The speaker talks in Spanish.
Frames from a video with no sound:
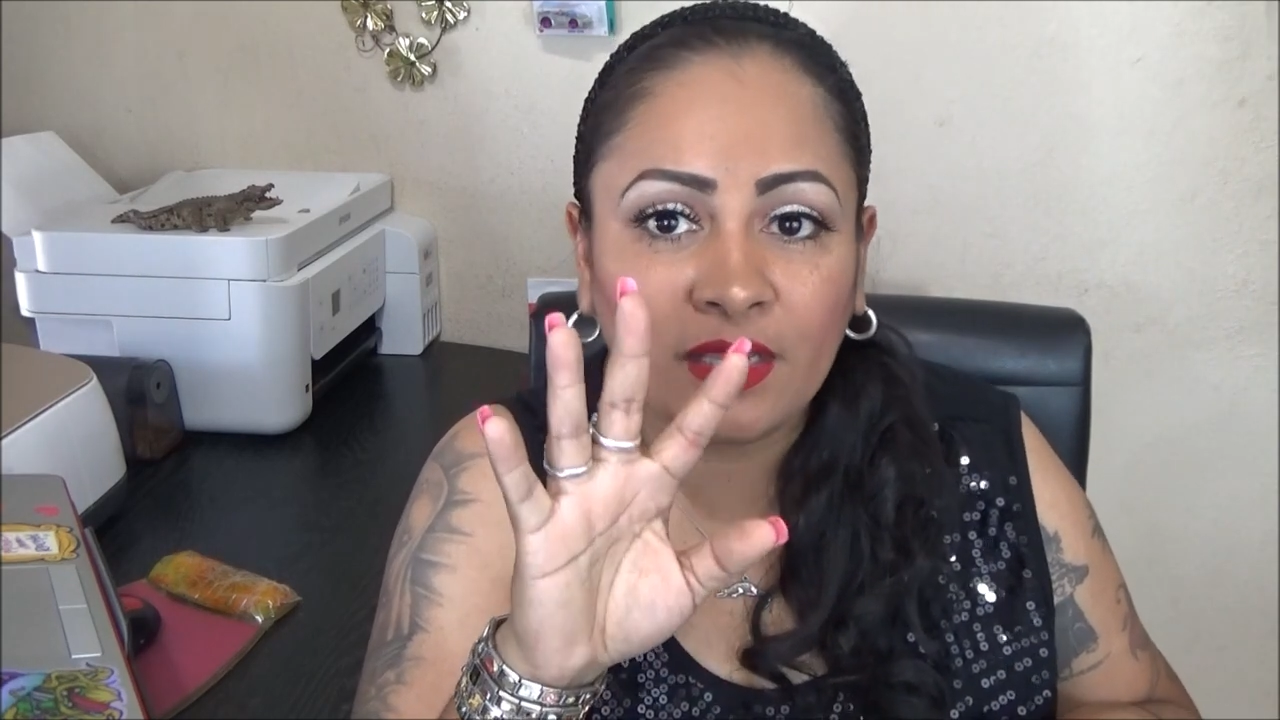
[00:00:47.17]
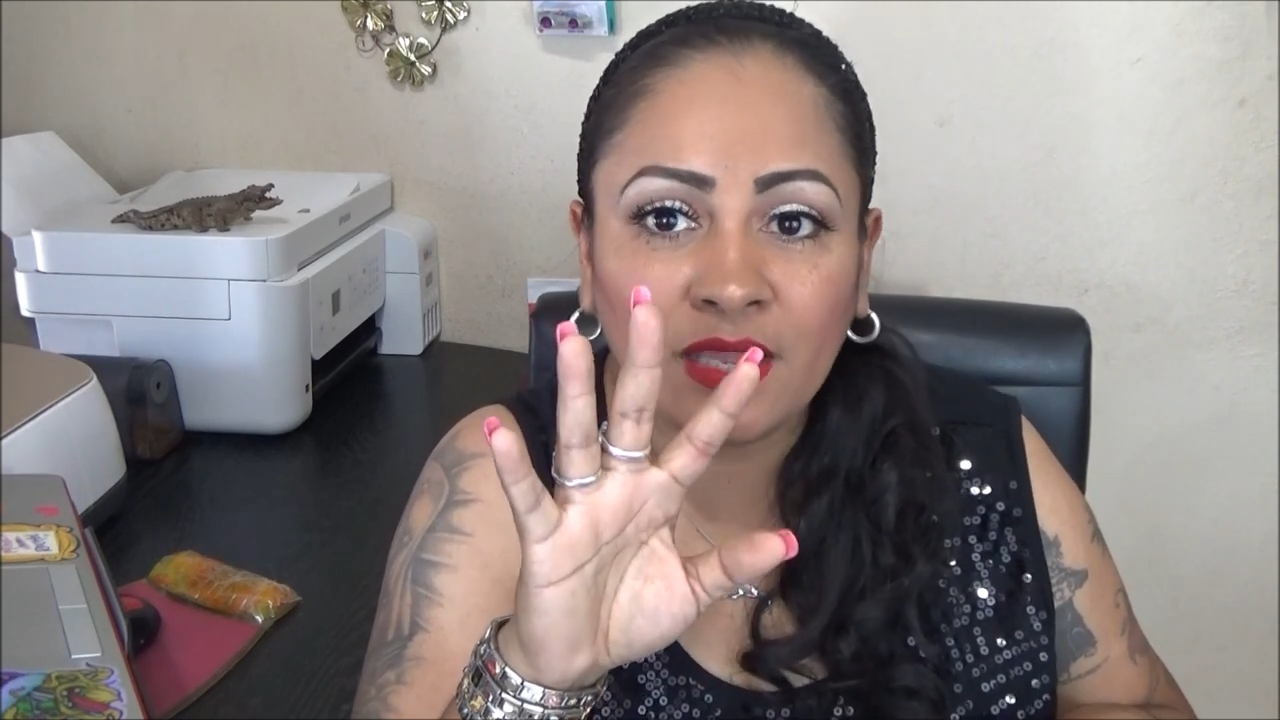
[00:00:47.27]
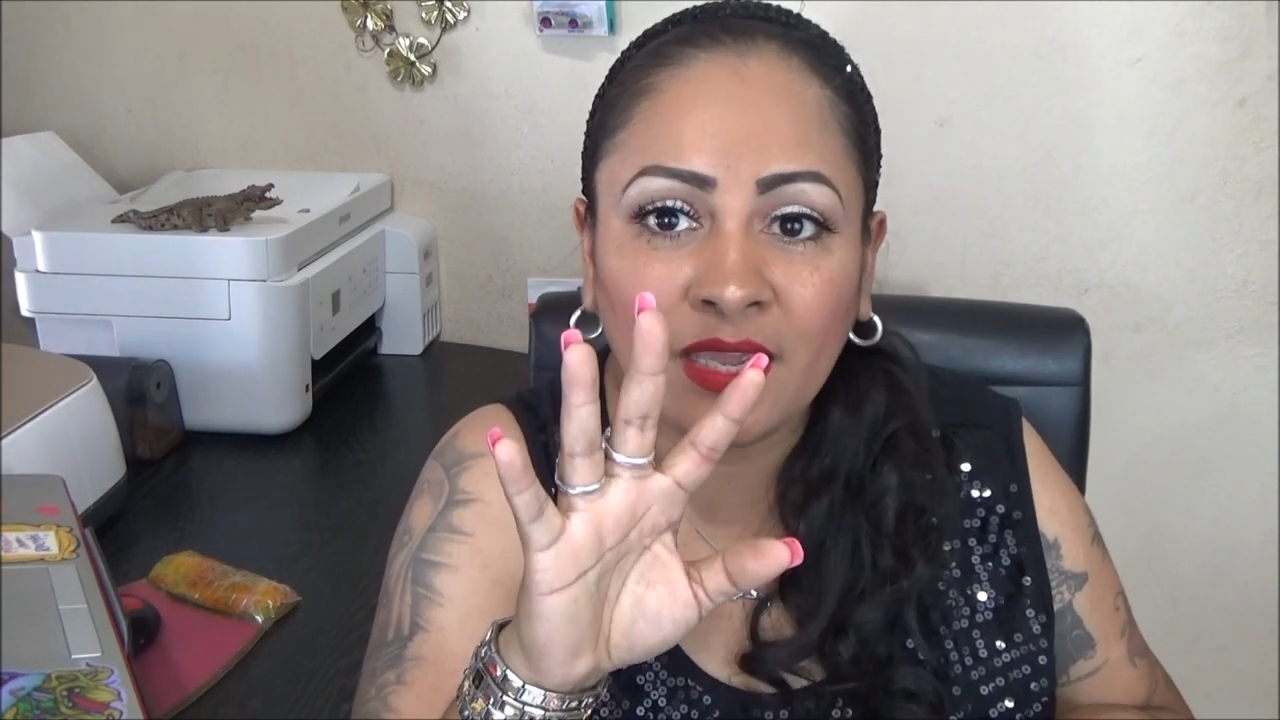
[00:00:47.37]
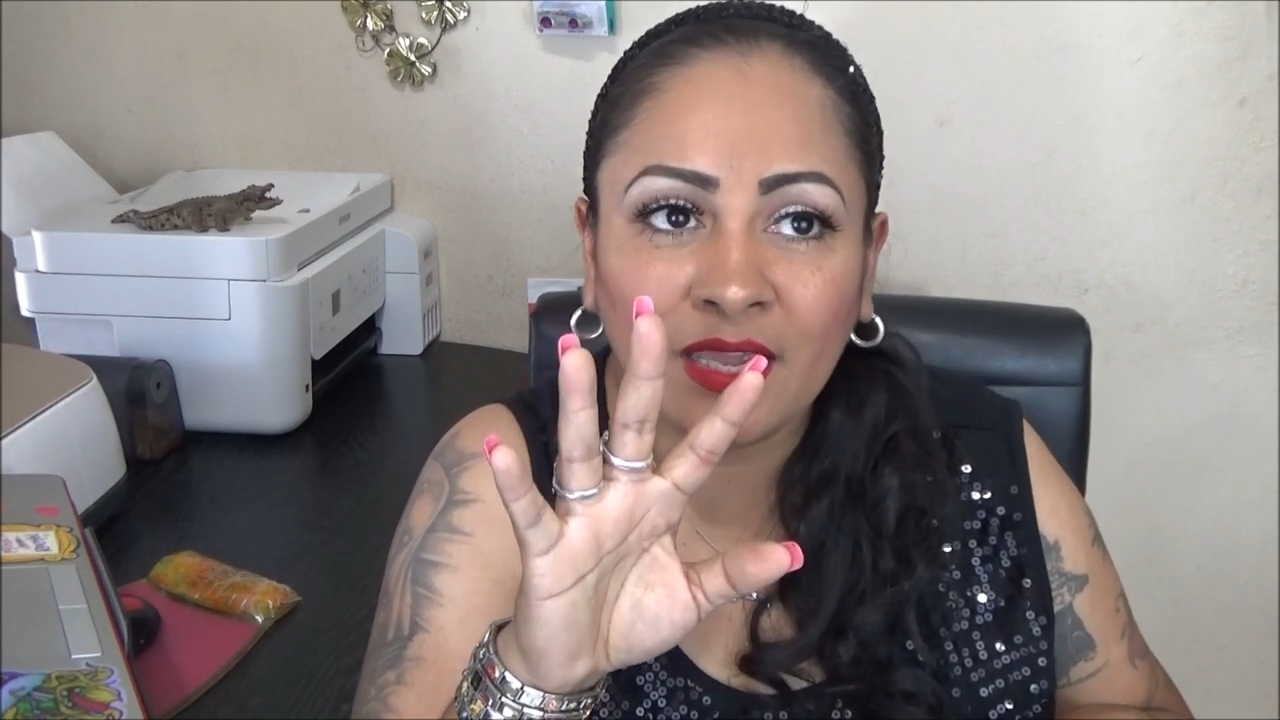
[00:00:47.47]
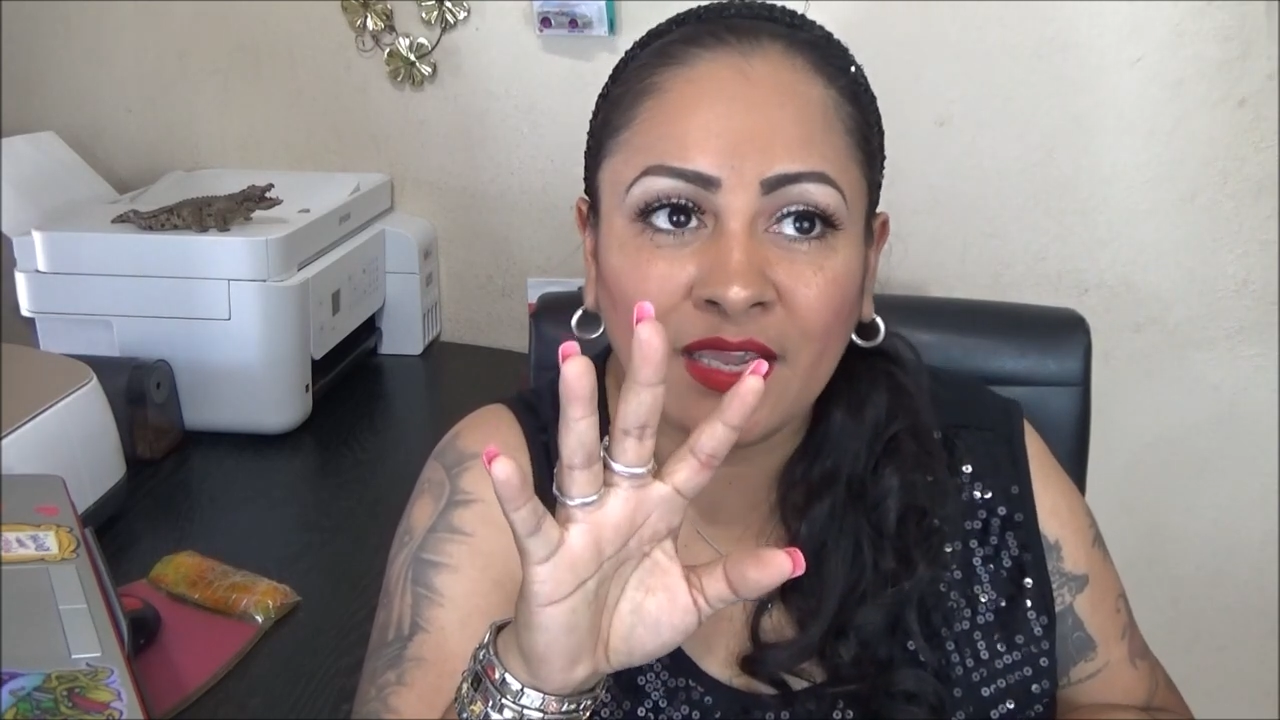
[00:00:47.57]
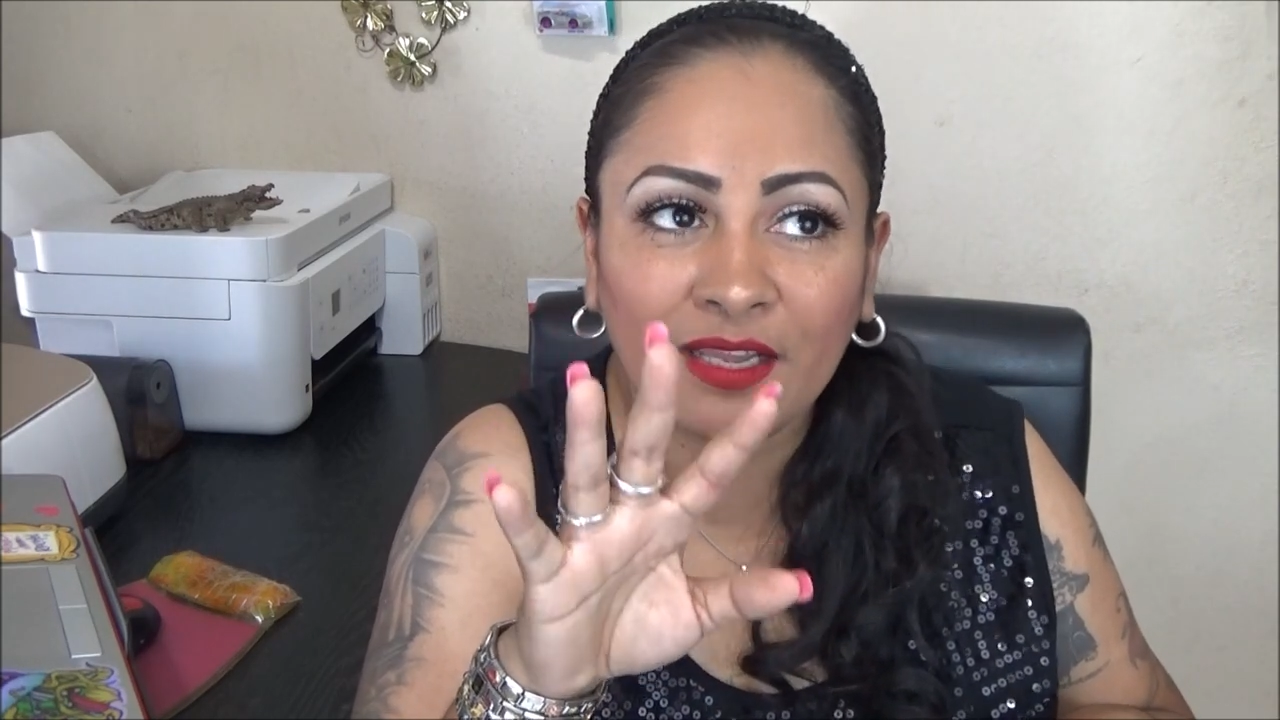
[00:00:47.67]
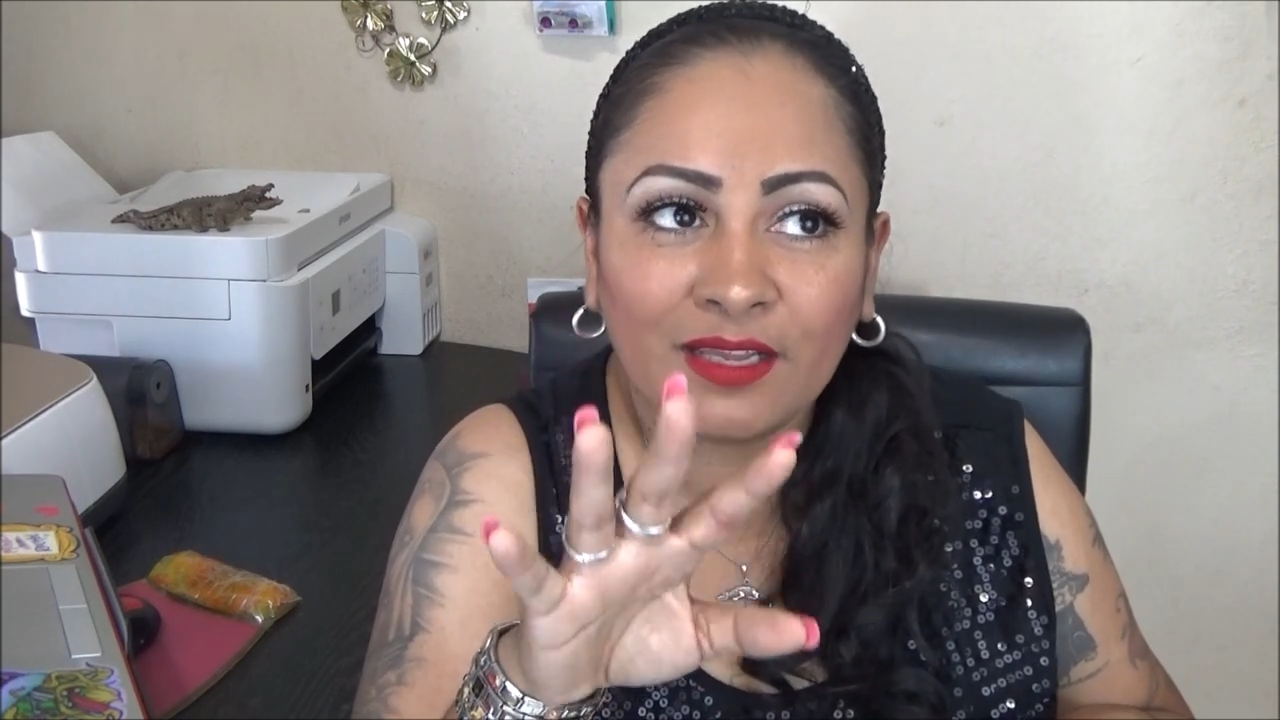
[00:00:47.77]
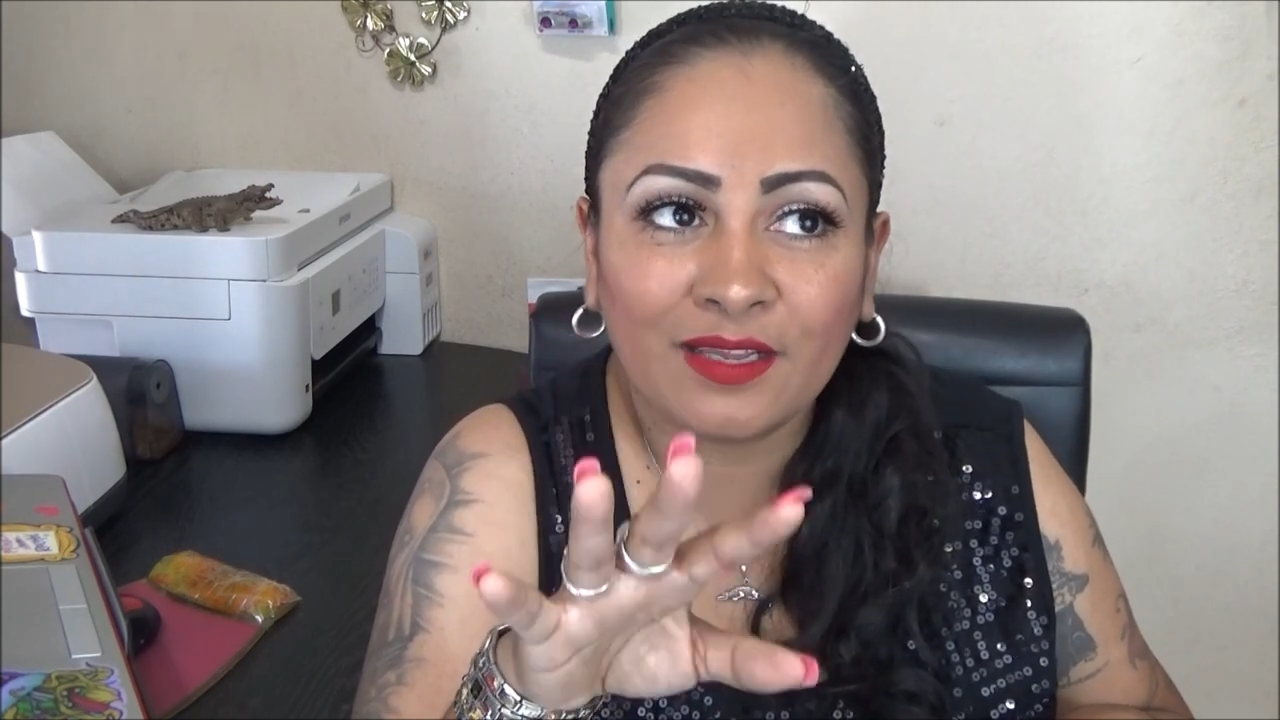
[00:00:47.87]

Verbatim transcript: Eh,